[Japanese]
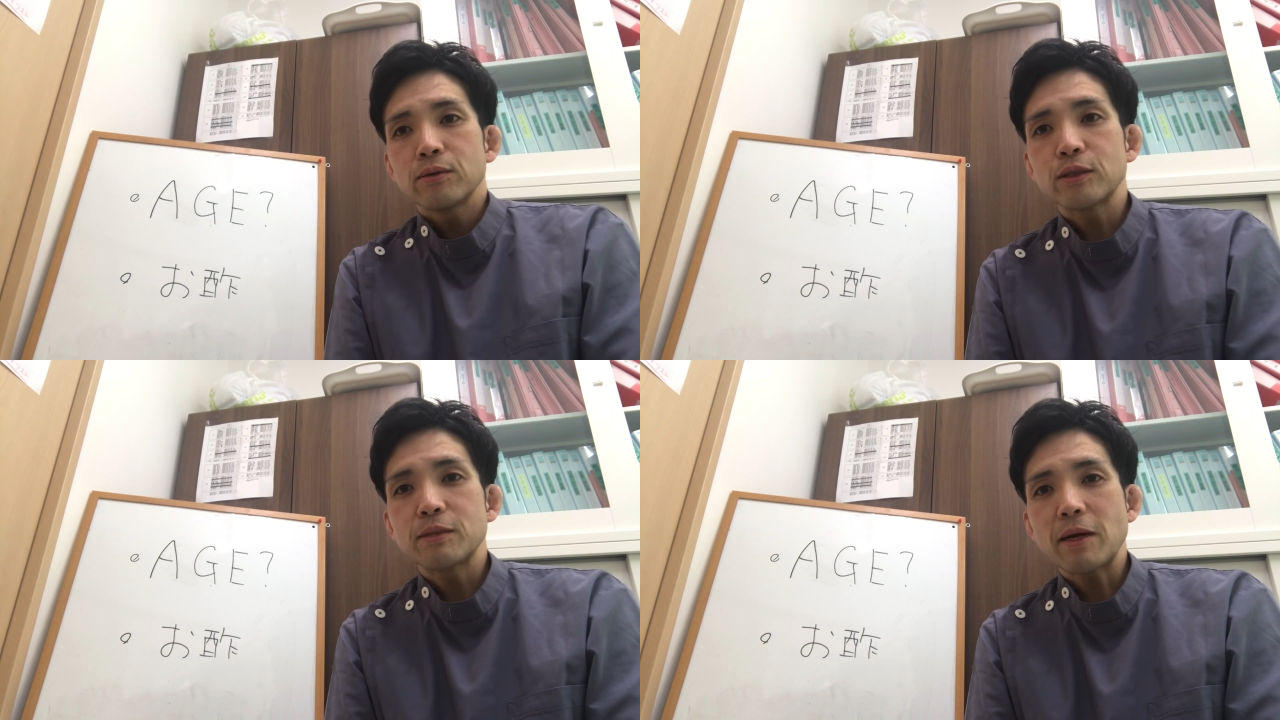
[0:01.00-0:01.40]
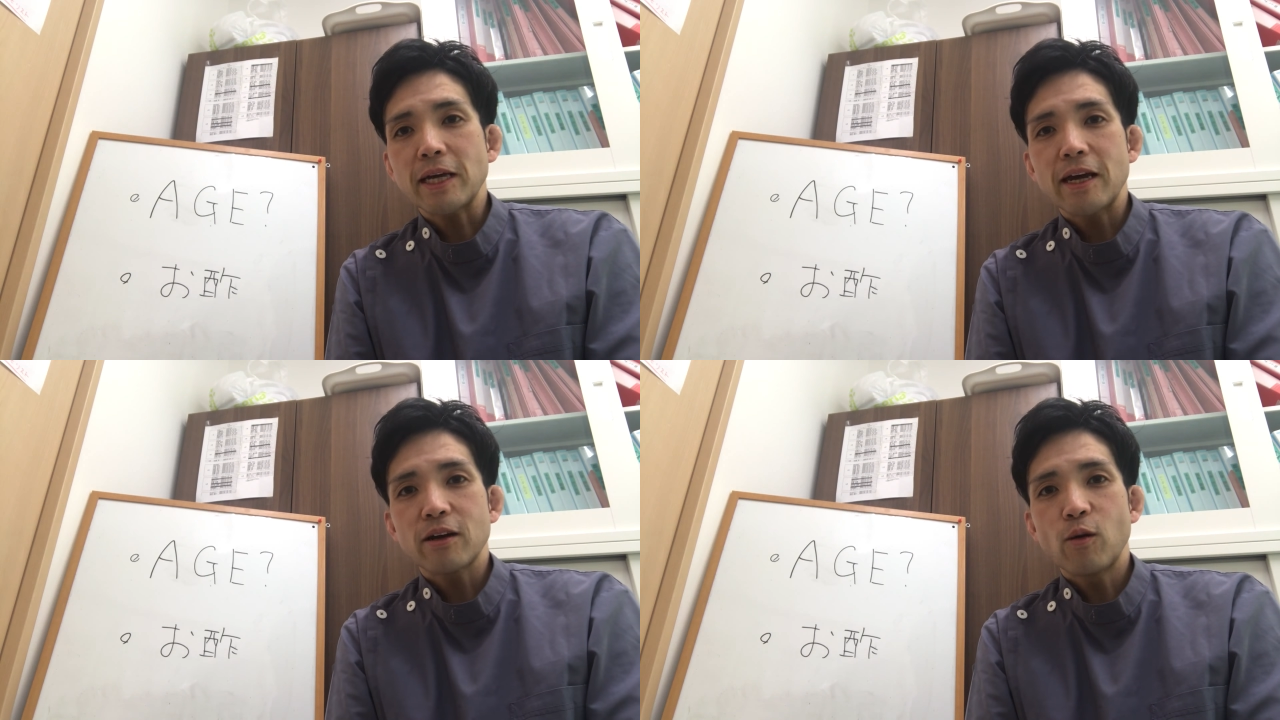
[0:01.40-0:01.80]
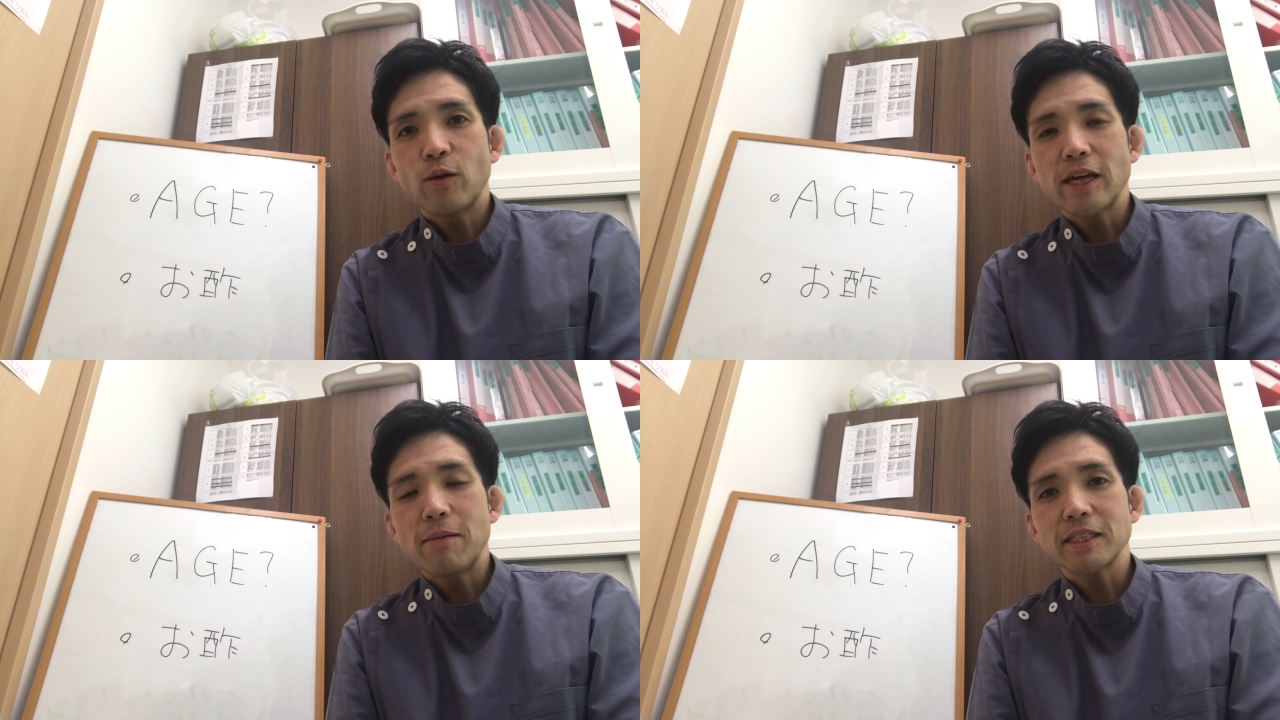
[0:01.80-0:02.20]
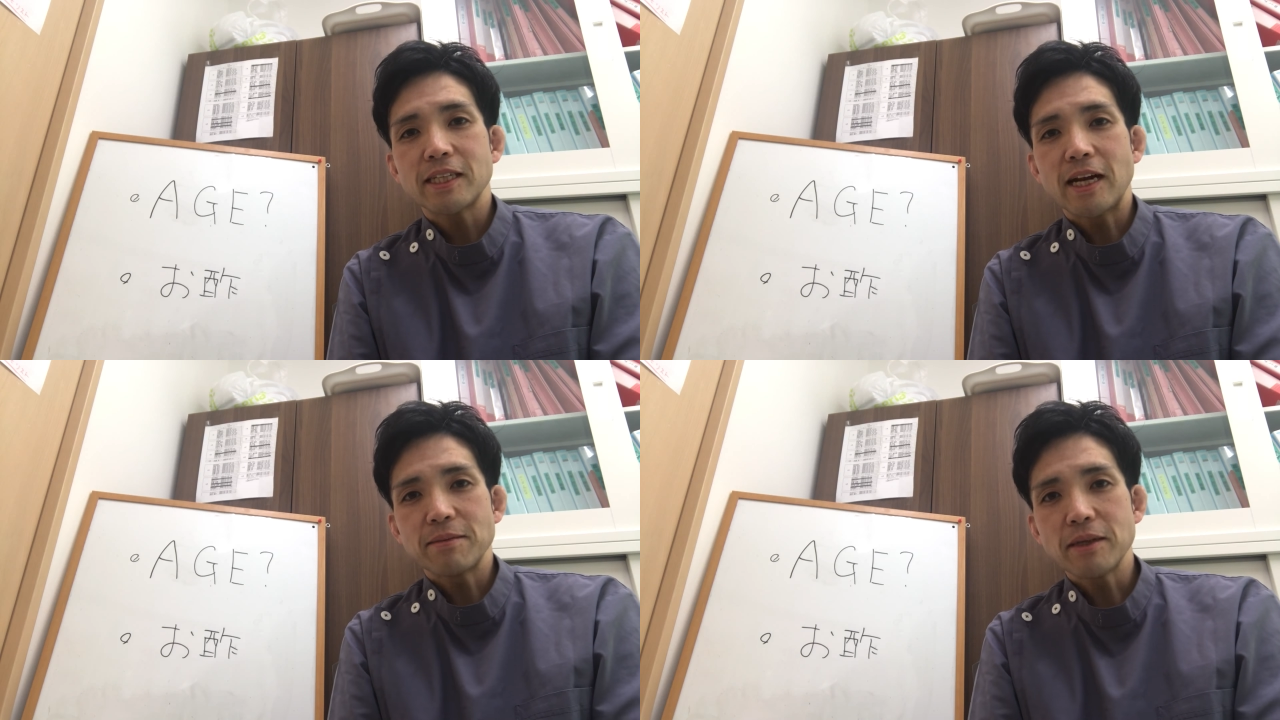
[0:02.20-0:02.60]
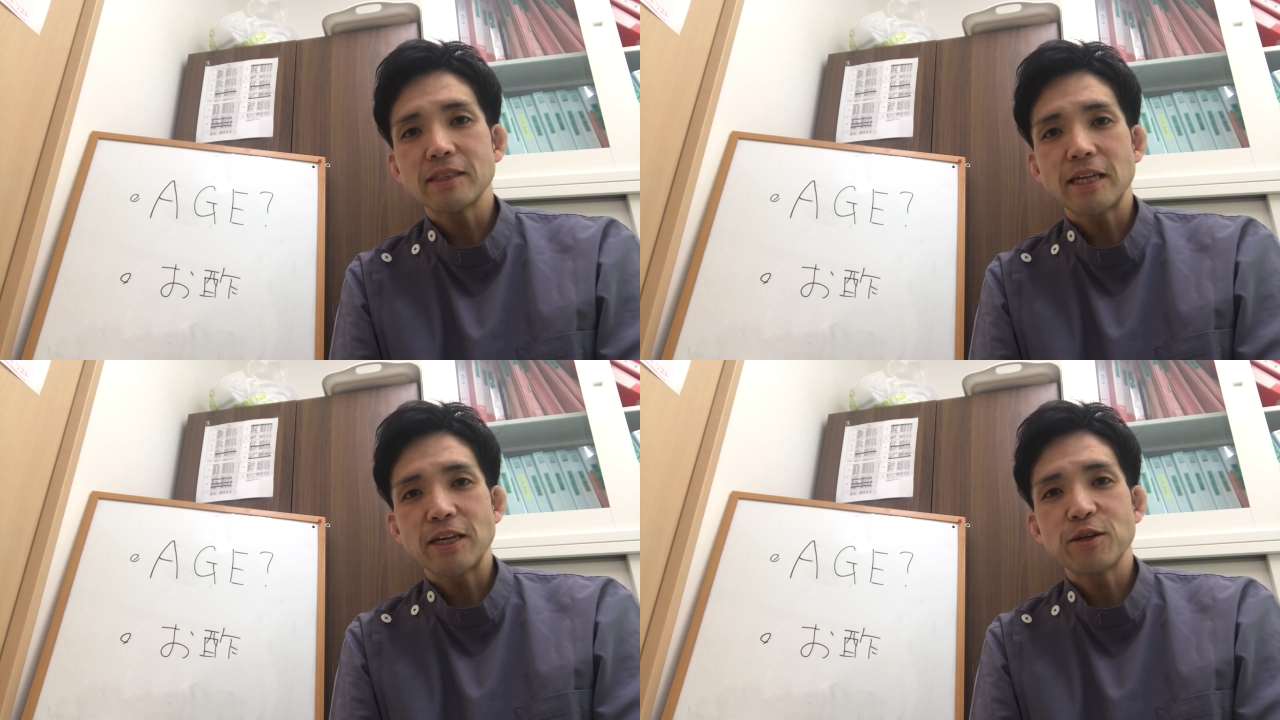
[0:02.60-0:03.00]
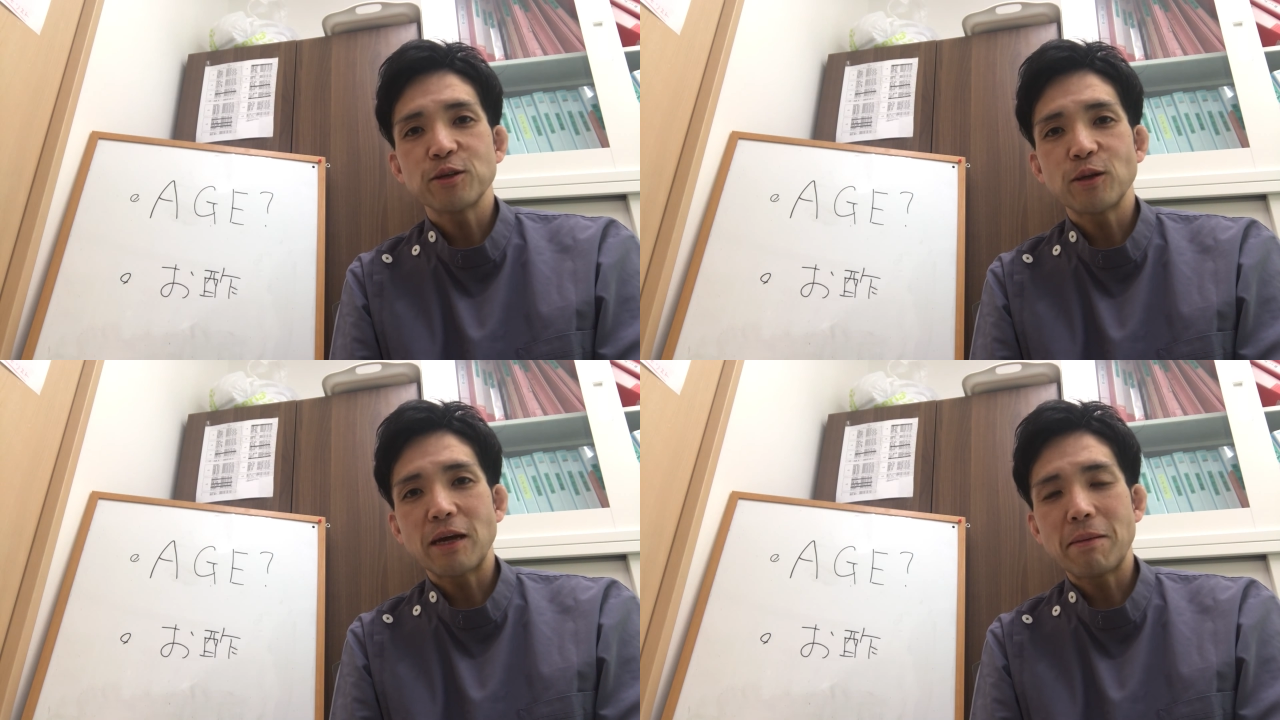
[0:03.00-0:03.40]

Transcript: 福島県郡山市にあります専用道